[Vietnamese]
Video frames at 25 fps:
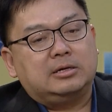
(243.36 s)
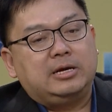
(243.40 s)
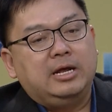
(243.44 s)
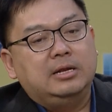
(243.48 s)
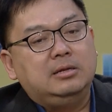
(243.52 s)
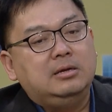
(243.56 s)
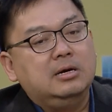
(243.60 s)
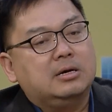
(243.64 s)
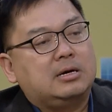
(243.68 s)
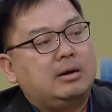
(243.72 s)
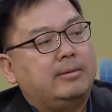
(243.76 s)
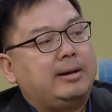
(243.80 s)
kiến
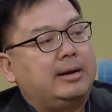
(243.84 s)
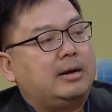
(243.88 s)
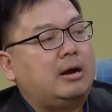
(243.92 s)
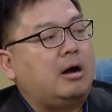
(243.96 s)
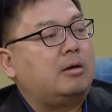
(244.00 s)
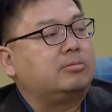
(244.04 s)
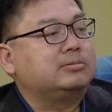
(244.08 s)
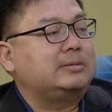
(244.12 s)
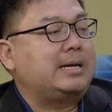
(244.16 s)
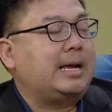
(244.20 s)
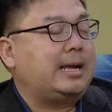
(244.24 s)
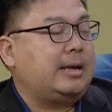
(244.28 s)
thức các bạn
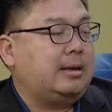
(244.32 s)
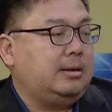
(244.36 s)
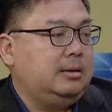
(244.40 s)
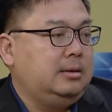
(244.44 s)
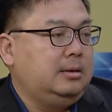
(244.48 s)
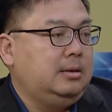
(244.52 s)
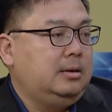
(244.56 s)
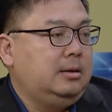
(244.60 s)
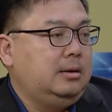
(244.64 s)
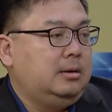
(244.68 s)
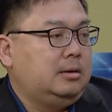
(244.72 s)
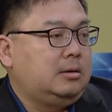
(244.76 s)
học ra
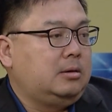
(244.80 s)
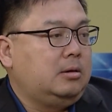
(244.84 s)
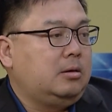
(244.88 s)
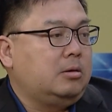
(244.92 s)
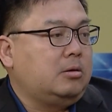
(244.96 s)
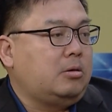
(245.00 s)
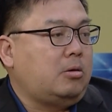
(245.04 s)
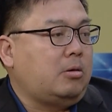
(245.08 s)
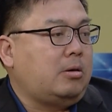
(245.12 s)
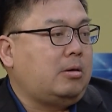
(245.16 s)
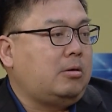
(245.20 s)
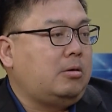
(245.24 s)
nó
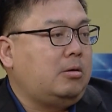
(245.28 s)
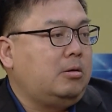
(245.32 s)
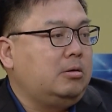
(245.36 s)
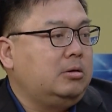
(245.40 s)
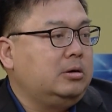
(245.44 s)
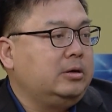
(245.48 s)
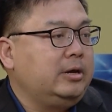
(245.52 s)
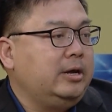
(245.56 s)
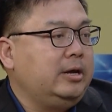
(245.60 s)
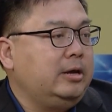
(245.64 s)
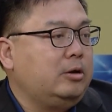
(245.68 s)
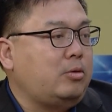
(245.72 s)
có
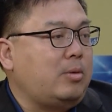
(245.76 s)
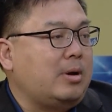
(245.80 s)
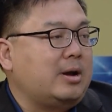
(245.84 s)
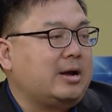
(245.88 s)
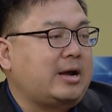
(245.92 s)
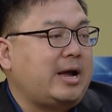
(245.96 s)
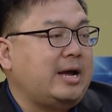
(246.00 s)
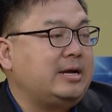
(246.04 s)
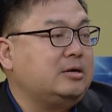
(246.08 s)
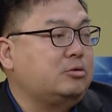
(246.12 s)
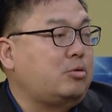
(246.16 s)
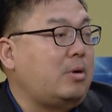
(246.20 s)
cái khoảng
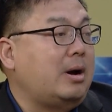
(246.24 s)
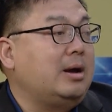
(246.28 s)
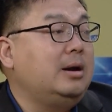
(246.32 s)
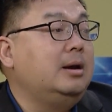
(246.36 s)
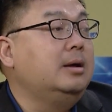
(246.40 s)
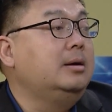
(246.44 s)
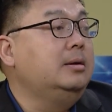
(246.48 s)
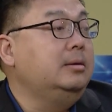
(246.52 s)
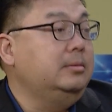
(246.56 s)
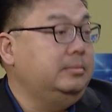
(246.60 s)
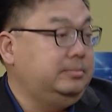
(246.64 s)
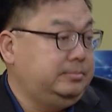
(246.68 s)
cách quá
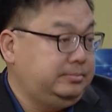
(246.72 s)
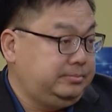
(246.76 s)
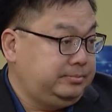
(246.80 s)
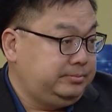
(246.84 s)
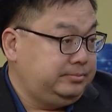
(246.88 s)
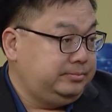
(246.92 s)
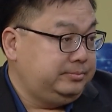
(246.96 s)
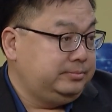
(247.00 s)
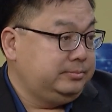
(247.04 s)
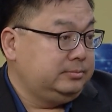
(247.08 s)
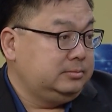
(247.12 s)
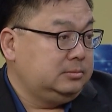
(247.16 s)
lớn
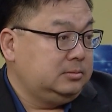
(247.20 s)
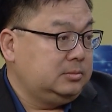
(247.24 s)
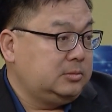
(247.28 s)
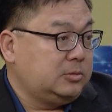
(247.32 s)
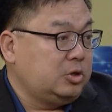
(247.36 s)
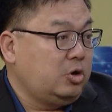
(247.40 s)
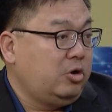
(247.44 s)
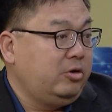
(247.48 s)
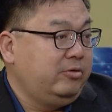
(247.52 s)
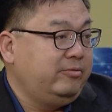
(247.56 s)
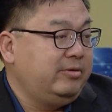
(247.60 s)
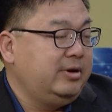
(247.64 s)

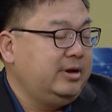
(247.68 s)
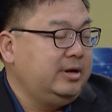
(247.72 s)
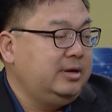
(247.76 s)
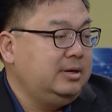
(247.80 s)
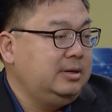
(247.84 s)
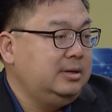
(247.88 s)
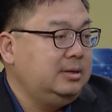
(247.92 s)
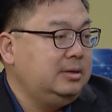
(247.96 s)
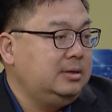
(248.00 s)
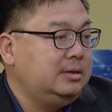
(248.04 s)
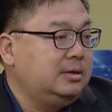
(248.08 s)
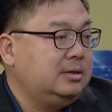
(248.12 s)
đối
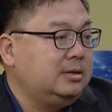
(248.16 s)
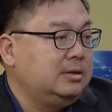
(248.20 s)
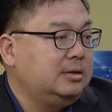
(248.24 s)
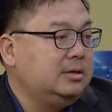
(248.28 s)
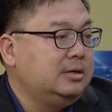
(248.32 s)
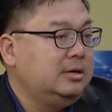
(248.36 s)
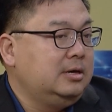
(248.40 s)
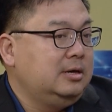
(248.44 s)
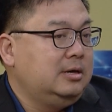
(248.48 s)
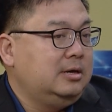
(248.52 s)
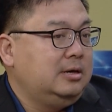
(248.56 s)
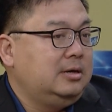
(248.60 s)
với
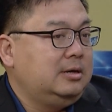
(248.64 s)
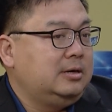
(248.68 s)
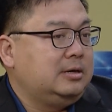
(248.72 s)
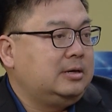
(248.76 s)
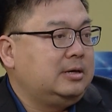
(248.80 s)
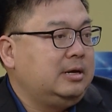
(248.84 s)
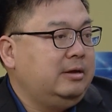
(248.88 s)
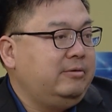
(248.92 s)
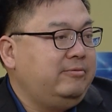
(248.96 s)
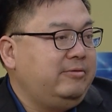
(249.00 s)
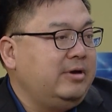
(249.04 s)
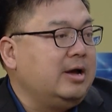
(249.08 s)

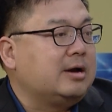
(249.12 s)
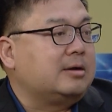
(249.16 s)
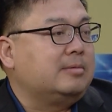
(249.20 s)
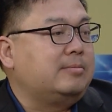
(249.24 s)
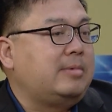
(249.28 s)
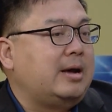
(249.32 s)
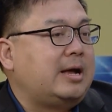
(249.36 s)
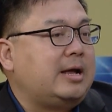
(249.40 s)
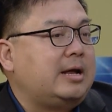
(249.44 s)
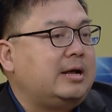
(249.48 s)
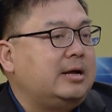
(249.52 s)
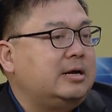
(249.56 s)
cái việc
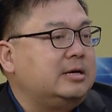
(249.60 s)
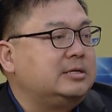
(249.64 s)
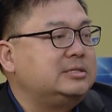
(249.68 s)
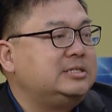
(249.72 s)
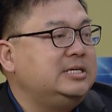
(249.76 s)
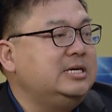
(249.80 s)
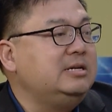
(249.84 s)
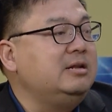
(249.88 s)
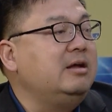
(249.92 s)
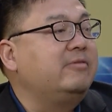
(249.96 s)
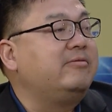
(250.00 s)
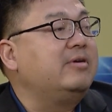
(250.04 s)
mà
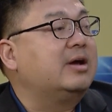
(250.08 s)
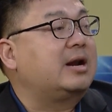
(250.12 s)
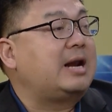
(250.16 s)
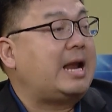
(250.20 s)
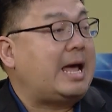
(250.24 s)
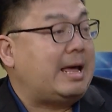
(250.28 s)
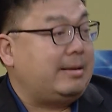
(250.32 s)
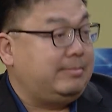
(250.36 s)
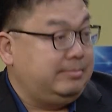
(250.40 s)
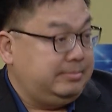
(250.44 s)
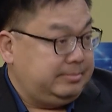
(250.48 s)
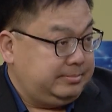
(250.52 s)
xin được việc
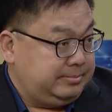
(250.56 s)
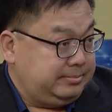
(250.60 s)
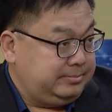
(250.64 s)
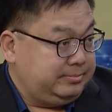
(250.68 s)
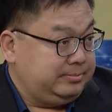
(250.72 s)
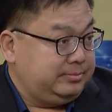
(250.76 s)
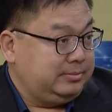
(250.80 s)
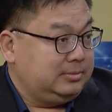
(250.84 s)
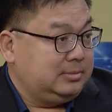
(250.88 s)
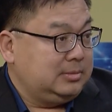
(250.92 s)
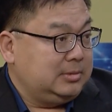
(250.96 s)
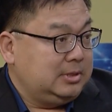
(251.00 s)
làm
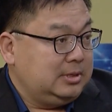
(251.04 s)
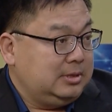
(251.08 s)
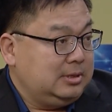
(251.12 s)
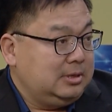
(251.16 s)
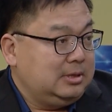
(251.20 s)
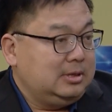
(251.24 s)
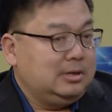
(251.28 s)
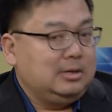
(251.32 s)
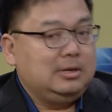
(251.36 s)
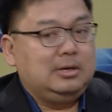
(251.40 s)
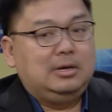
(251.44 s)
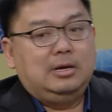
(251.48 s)

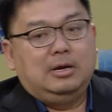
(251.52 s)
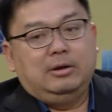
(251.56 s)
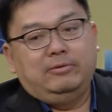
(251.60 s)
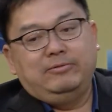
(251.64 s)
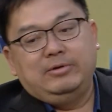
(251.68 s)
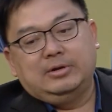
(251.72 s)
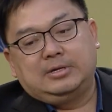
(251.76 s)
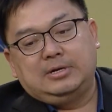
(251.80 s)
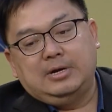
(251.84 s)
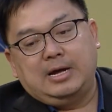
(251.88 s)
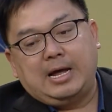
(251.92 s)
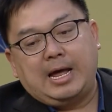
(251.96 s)

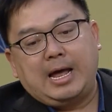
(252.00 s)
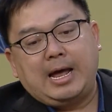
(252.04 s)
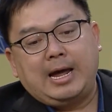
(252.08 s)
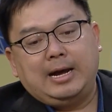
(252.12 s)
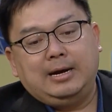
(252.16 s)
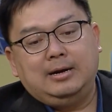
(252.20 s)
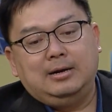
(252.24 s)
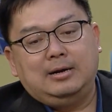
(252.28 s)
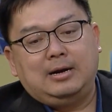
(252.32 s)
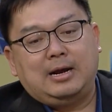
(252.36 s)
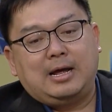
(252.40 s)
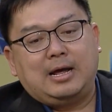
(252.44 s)
việc thứ
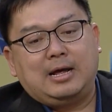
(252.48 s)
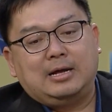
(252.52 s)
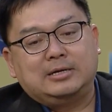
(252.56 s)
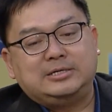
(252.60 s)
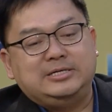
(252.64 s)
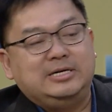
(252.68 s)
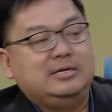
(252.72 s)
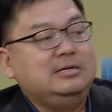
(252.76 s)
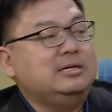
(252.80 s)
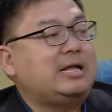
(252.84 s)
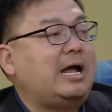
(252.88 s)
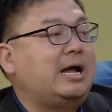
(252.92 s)
hai là
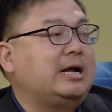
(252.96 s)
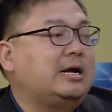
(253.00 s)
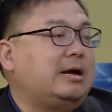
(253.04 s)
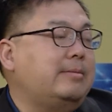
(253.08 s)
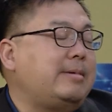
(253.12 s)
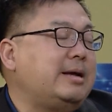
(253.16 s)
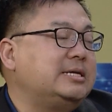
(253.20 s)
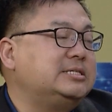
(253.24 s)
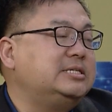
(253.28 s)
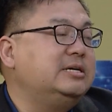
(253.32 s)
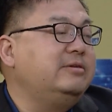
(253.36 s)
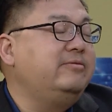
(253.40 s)
chính tại các
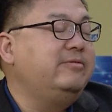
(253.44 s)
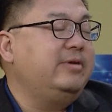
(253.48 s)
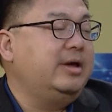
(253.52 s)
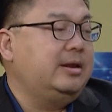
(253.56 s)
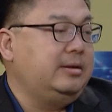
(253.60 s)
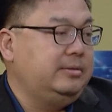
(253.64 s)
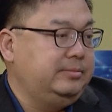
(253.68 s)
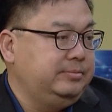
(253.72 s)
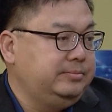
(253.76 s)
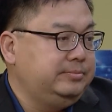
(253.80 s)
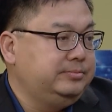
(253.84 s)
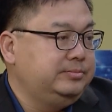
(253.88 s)
bạn sinh viên
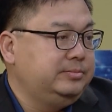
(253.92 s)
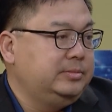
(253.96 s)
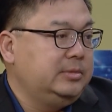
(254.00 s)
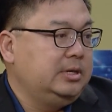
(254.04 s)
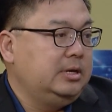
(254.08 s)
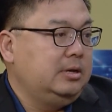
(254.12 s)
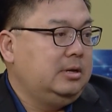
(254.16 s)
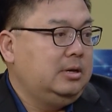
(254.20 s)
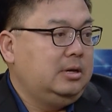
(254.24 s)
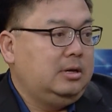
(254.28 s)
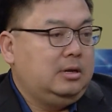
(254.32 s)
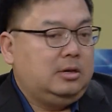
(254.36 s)

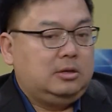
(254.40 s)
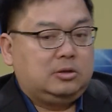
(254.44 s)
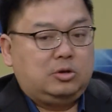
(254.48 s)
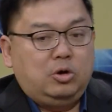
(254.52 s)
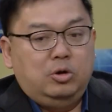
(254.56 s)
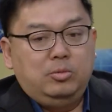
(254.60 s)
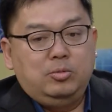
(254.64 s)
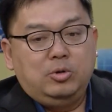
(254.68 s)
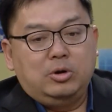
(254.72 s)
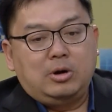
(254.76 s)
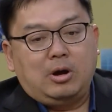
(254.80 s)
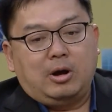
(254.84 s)

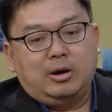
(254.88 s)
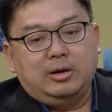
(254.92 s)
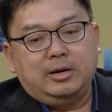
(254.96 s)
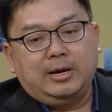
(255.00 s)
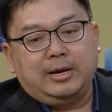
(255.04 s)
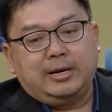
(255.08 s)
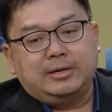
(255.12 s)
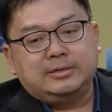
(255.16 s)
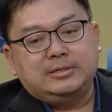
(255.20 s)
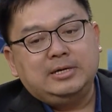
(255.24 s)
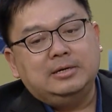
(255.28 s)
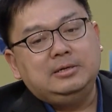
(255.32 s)
tôi muốn nói
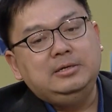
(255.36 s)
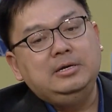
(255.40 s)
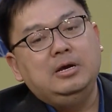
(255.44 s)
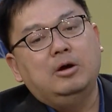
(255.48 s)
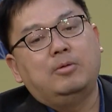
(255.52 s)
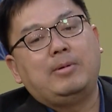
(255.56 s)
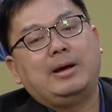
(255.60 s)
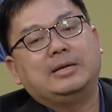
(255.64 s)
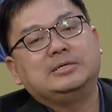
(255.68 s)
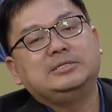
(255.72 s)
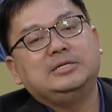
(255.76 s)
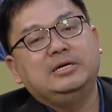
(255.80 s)
này rất nhiều
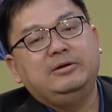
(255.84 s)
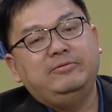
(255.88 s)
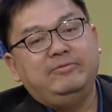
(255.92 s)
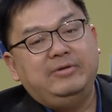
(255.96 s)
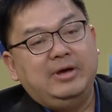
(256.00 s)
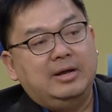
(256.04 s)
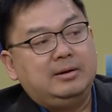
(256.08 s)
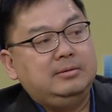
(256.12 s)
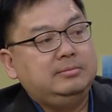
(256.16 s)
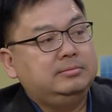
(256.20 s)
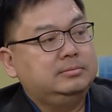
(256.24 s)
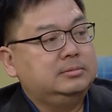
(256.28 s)
bạn sinh
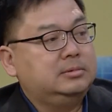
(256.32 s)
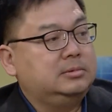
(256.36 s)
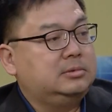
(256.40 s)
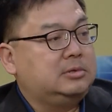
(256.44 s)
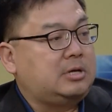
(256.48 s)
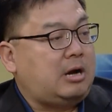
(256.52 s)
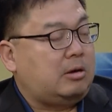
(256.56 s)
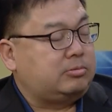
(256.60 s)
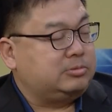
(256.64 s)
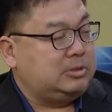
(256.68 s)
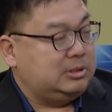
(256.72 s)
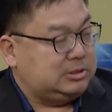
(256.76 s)
viên
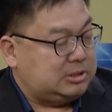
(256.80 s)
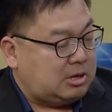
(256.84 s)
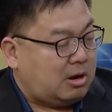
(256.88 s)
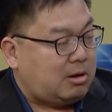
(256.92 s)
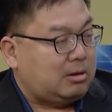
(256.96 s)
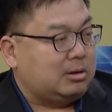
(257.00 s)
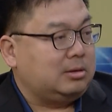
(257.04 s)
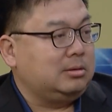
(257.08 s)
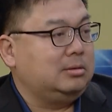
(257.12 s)
học rất giỏi